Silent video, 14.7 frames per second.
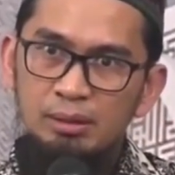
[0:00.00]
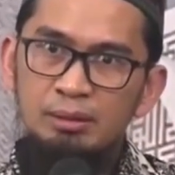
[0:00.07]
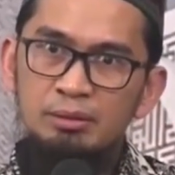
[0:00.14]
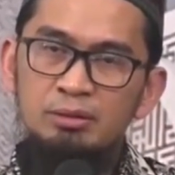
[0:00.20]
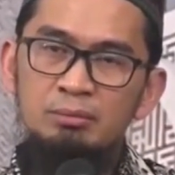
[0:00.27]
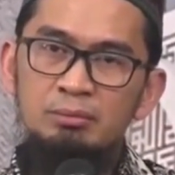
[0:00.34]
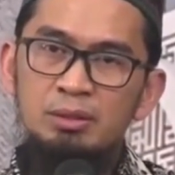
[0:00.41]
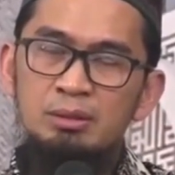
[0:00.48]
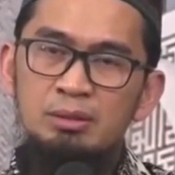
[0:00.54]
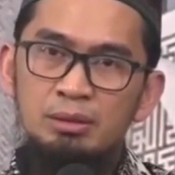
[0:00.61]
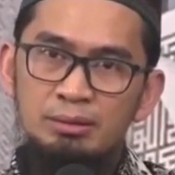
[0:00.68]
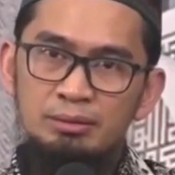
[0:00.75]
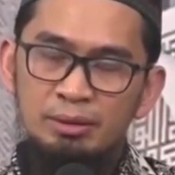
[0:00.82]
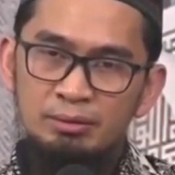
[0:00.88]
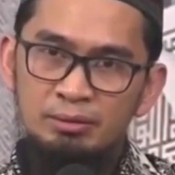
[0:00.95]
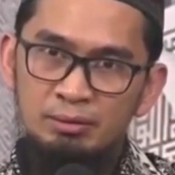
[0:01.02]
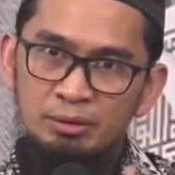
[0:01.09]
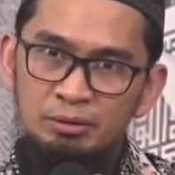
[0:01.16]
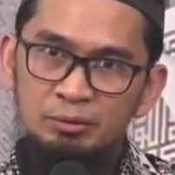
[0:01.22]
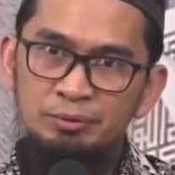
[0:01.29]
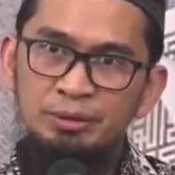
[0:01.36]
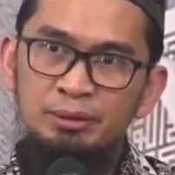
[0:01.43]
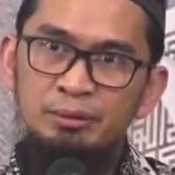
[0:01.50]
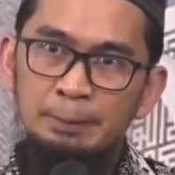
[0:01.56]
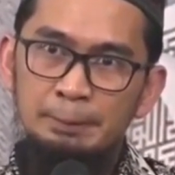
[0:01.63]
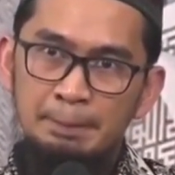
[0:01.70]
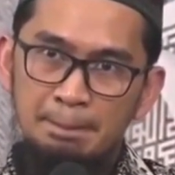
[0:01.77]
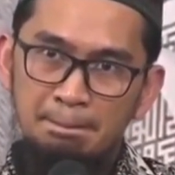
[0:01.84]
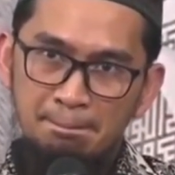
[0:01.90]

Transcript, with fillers: ayah saya meninggal saat saya masuk pesantren